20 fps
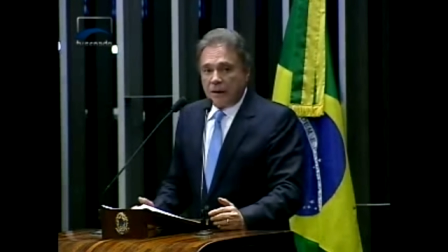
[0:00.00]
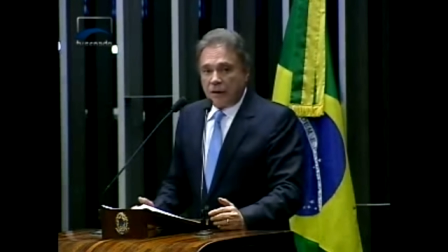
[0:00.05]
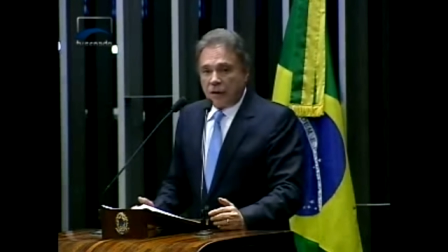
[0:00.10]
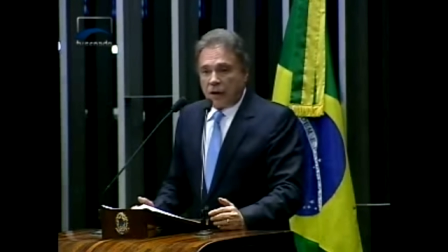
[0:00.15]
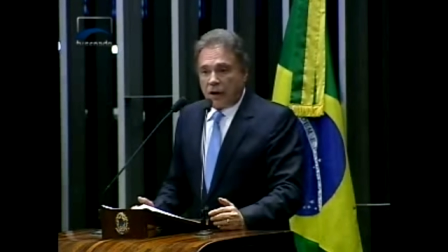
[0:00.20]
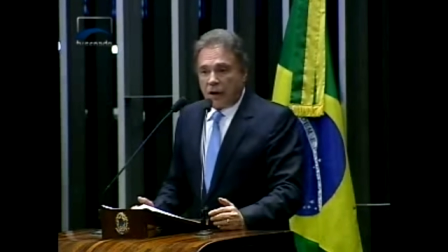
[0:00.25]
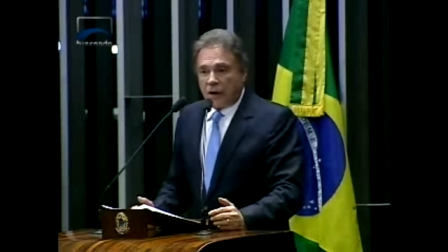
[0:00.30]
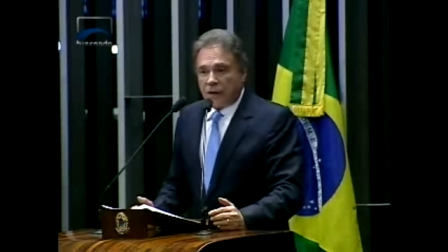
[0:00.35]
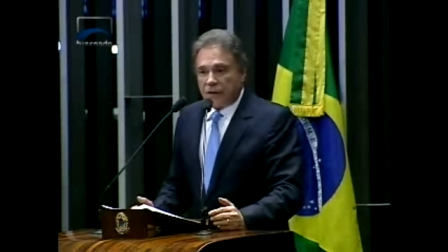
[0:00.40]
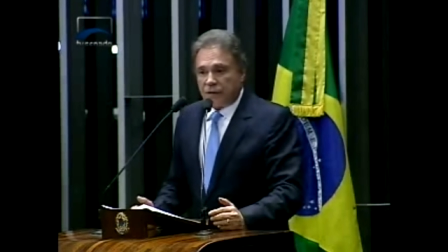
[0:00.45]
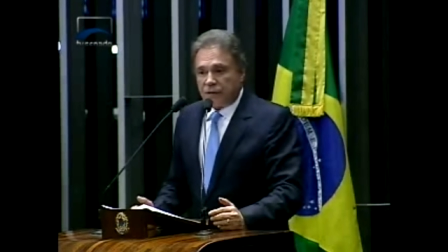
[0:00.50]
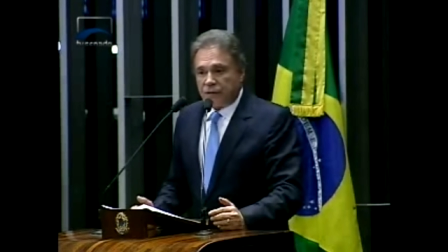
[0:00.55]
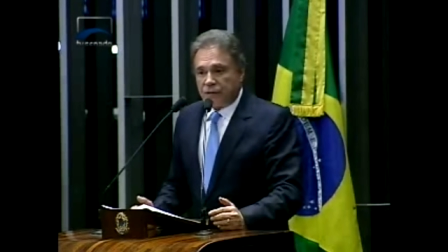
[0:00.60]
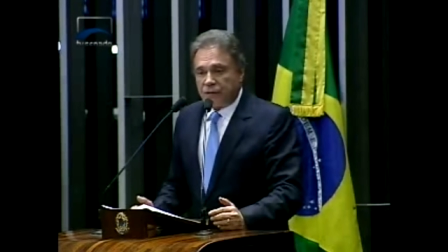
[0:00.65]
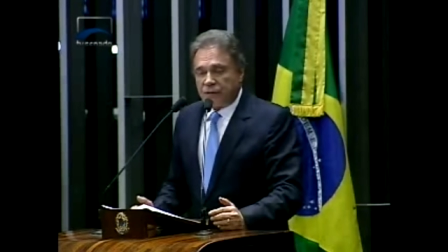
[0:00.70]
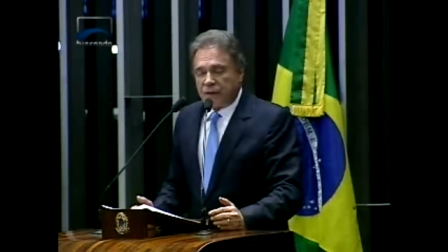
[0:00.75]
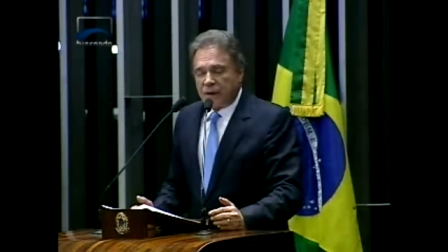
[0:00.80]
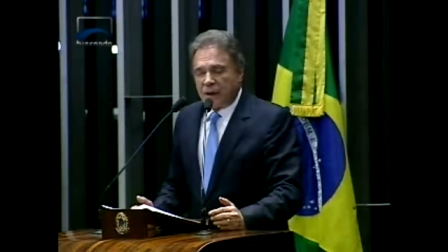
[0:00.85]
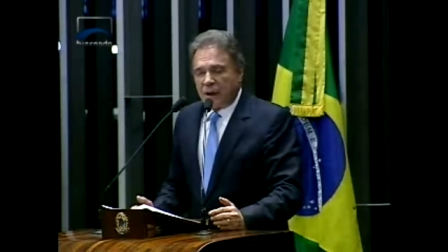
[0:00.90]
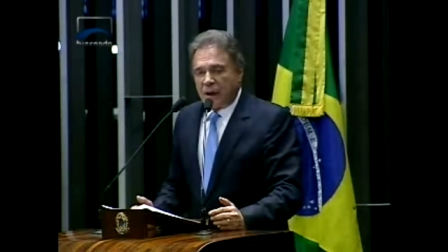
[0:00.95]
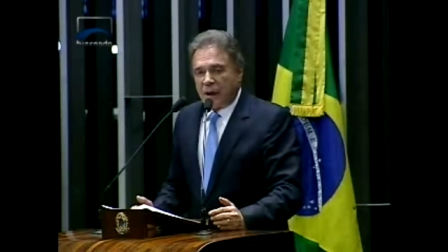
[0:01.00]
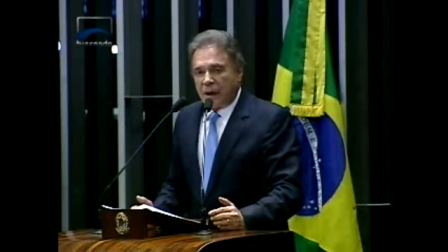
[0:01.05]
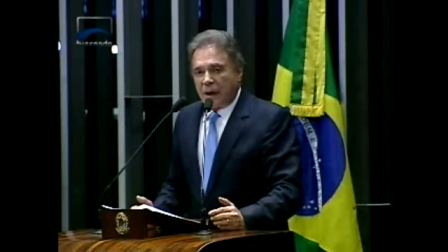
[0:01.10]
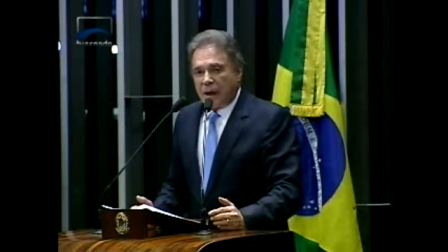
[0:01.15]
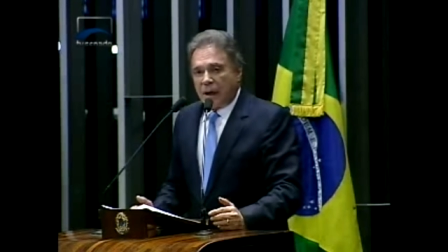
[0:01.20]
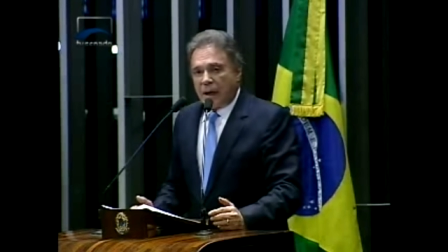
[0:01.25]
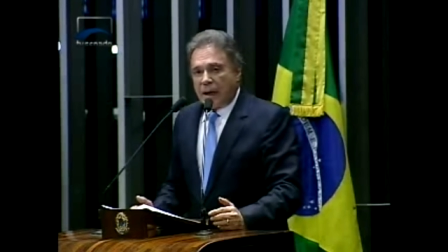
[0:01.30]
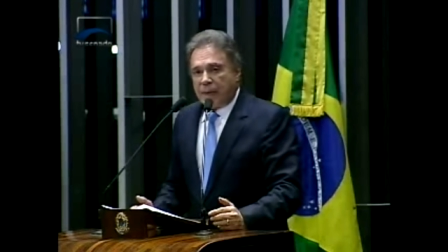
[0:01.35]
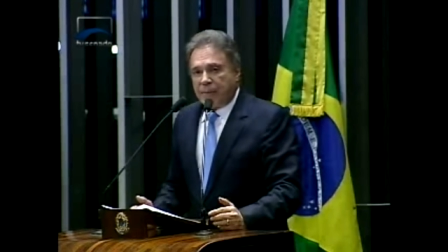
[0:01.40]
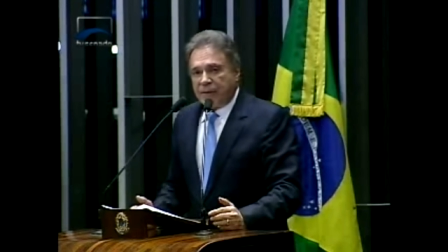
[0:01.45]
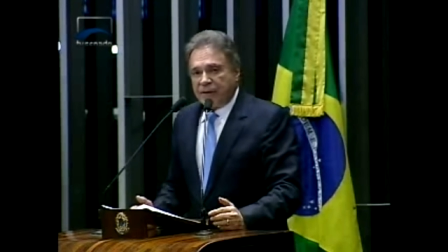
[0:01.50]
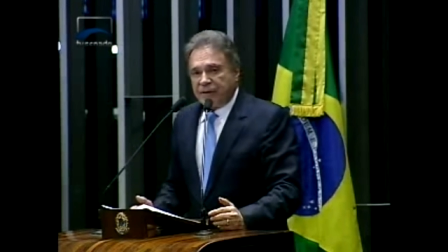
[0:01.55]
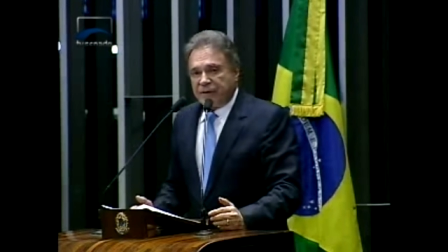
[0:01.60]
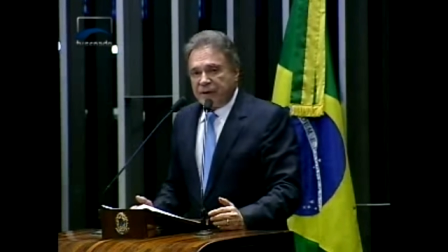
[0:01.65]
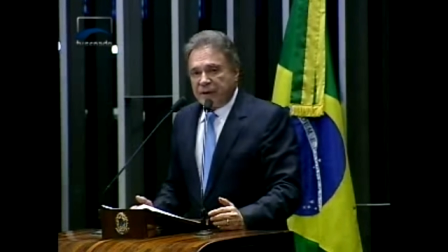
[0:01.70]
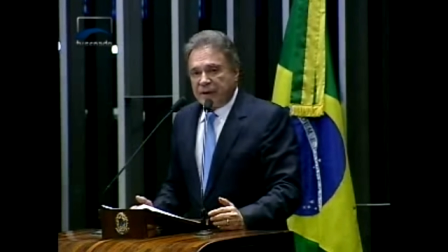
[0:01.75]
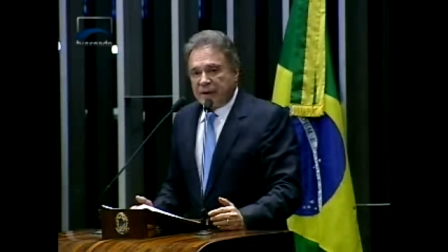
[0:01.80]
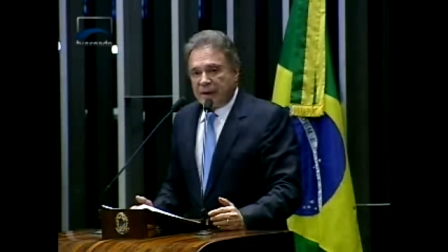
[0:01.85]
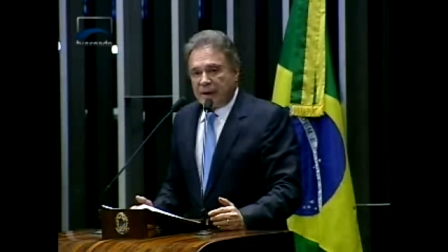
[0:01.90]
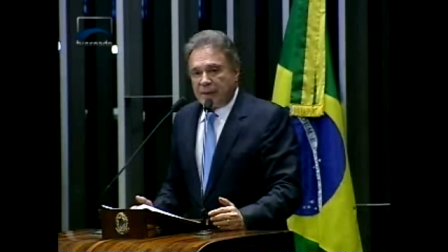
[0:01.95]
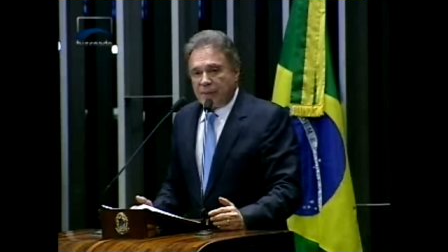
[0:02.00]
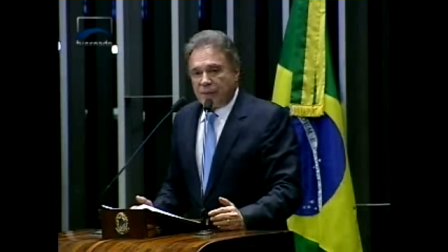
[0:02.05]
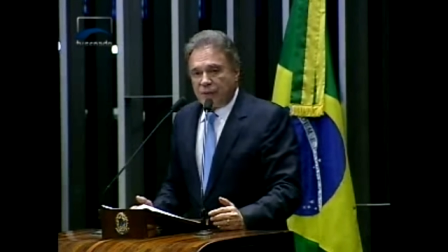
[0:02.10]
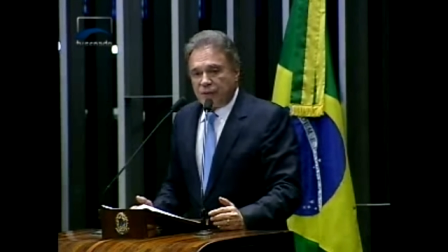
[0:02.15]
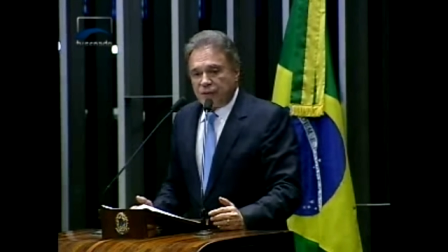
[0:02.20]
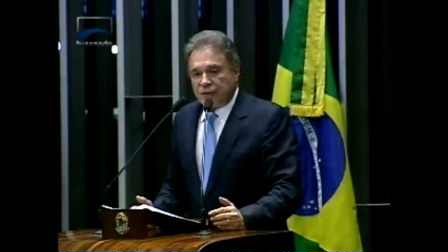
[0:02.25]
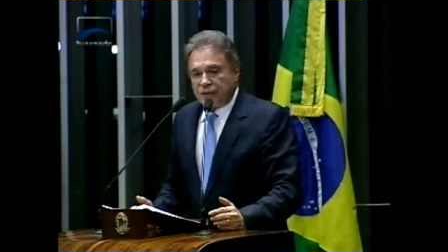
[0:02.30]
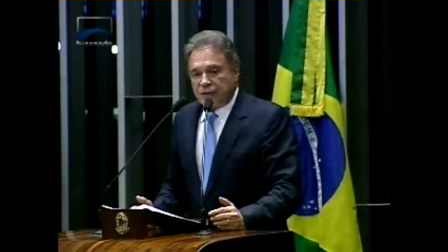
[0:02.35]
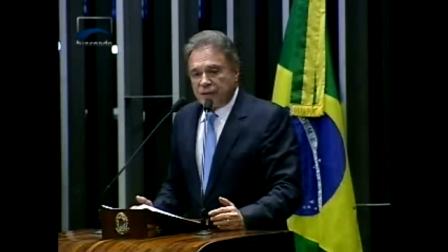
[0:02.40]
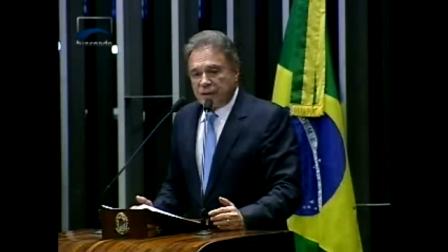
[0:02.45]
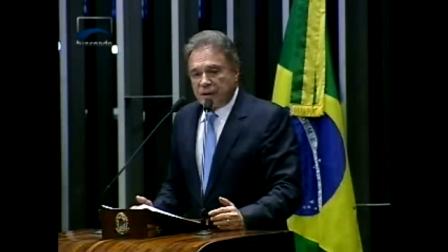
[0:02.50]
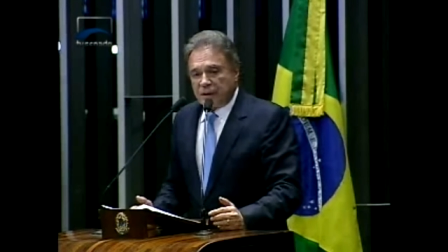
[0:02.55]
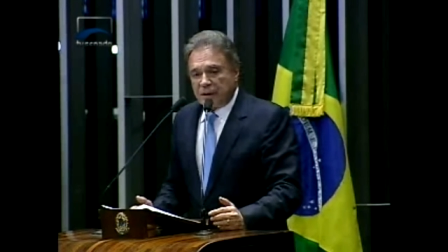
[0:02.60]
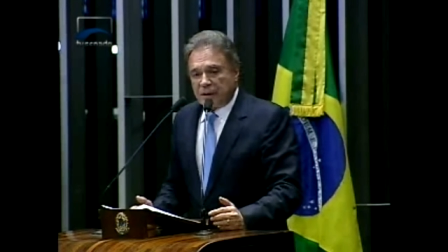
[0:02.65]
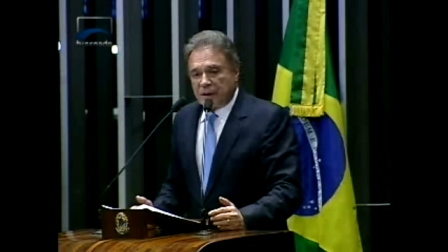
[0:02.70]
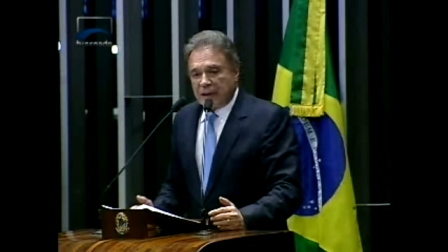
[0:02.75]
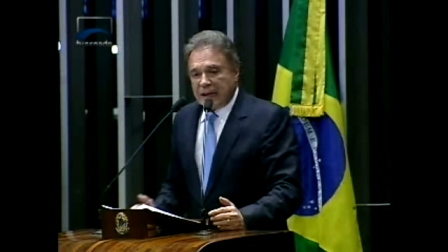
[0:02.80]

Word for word: nós apresentamos